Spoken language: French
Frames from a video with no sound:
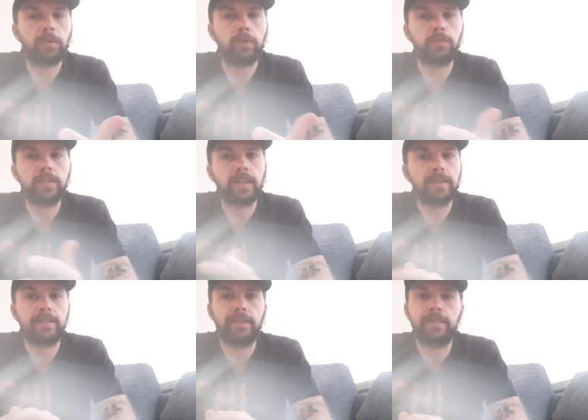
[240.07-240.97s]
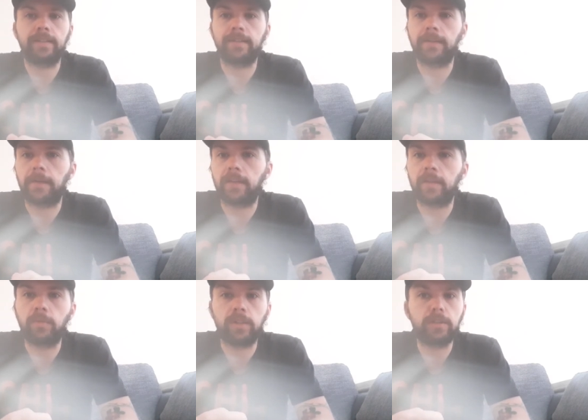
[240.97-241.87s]
près du cercle, et,
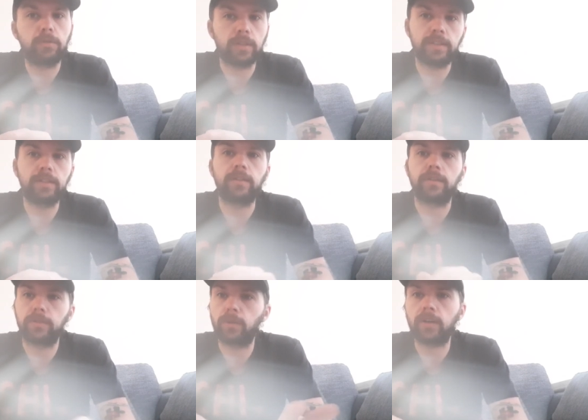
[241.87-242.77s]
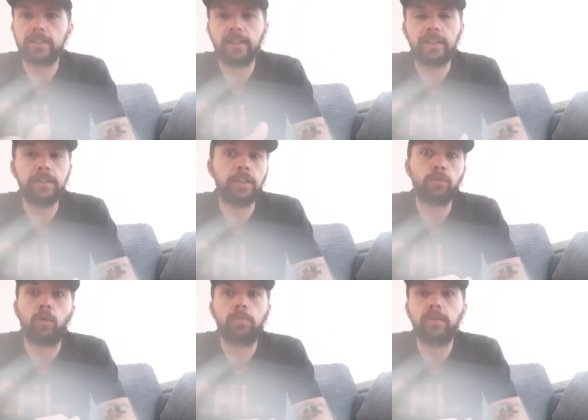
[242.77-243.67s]
et, lui a dit non, reste à la ligne à
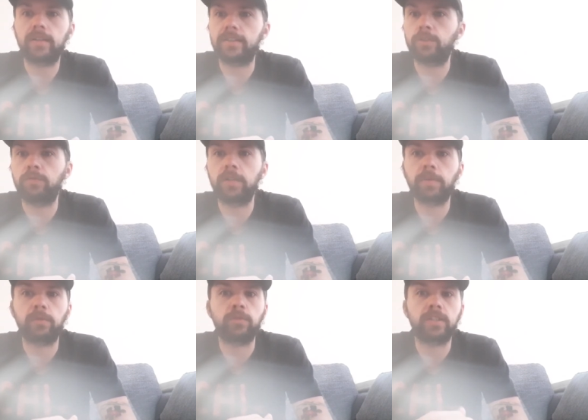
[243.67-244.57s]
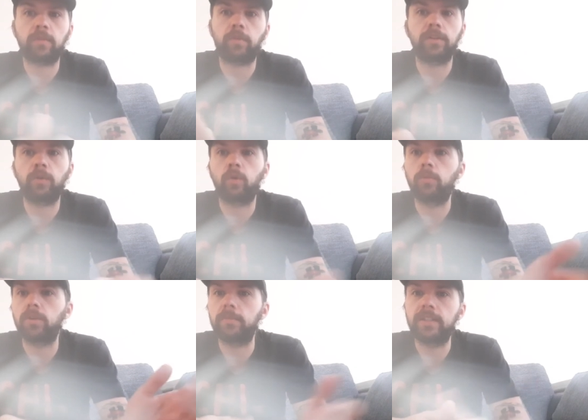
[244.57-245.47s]
3 points, et si tu veux être près du cercle, prends des
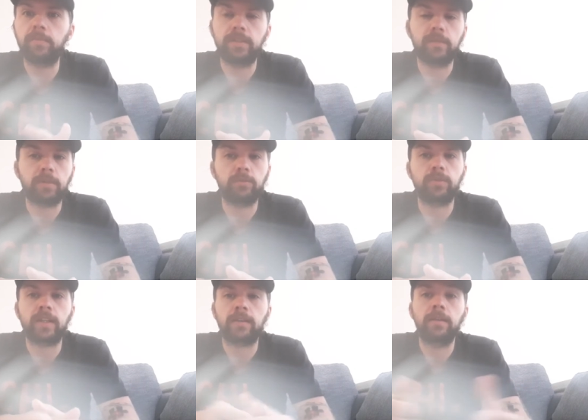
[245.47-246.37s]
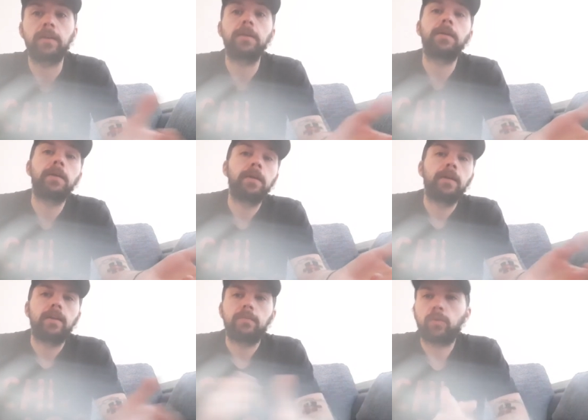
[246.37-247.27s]
rebonds et mets des paniers près du cercle.
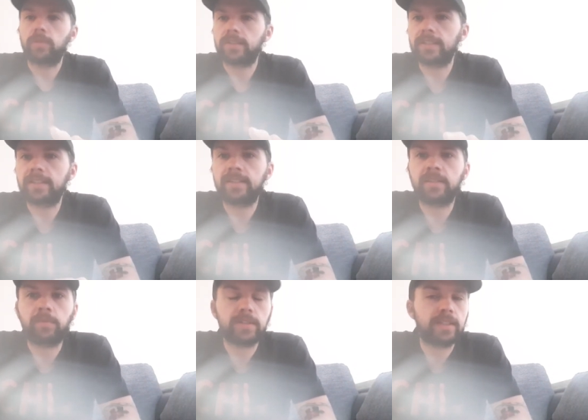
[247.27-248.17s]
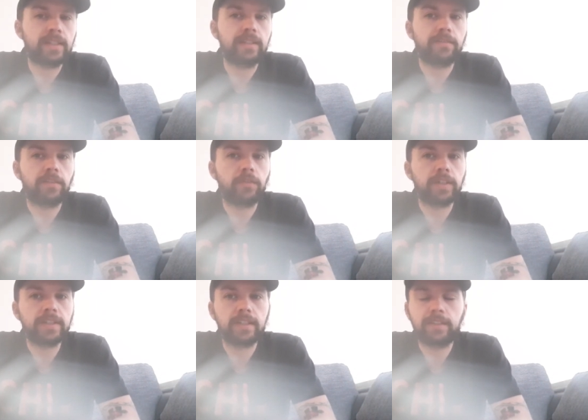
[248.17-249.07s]
Bon, ça, c'est pas ce qui aide à
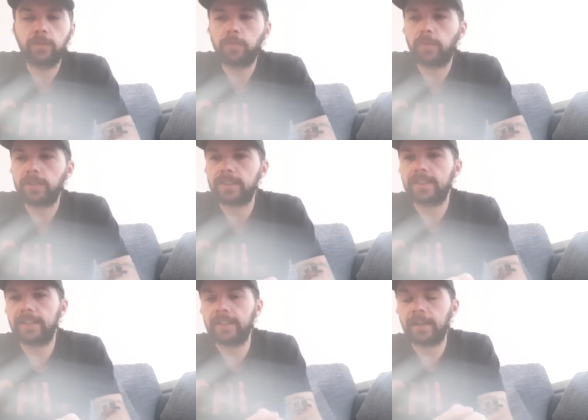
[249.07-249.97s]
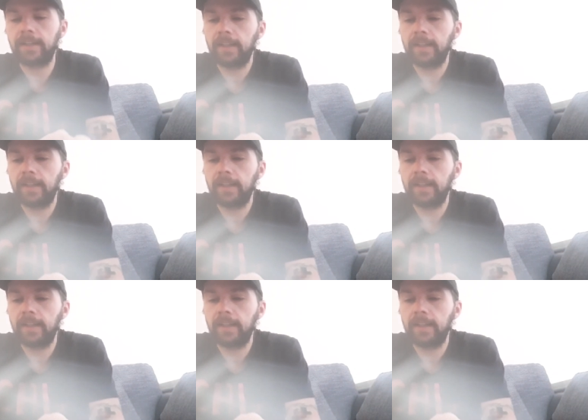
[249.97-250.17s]
favoriser un développement, ça c'est clair.